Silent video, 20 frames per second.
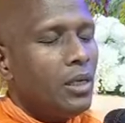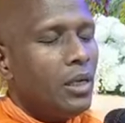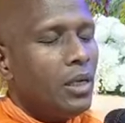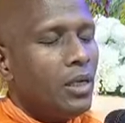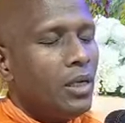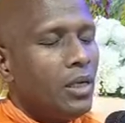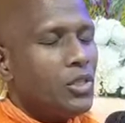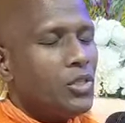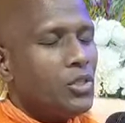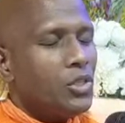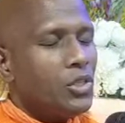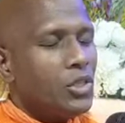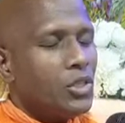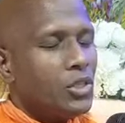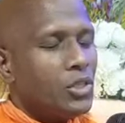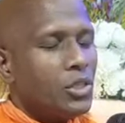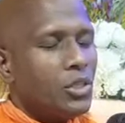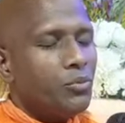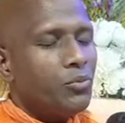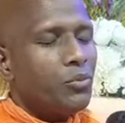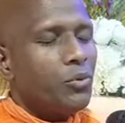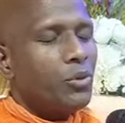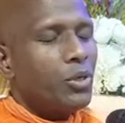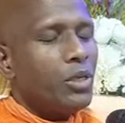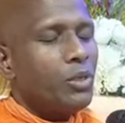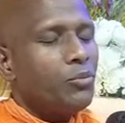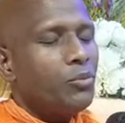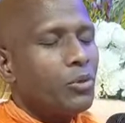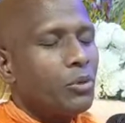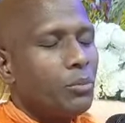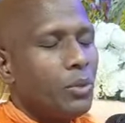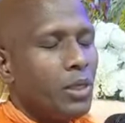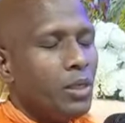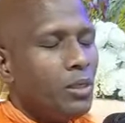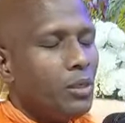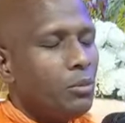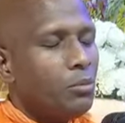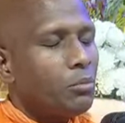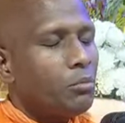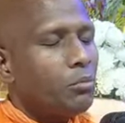এইটিন সিক্সটি ফোরের পূর্বে
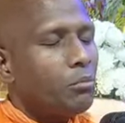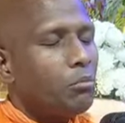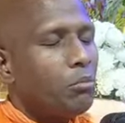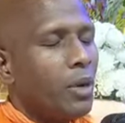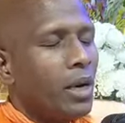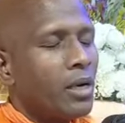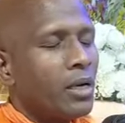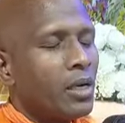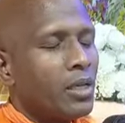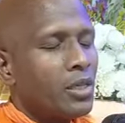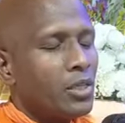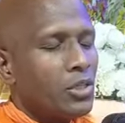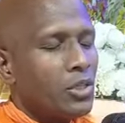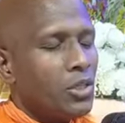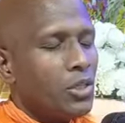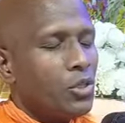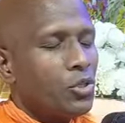বাংলাদেশের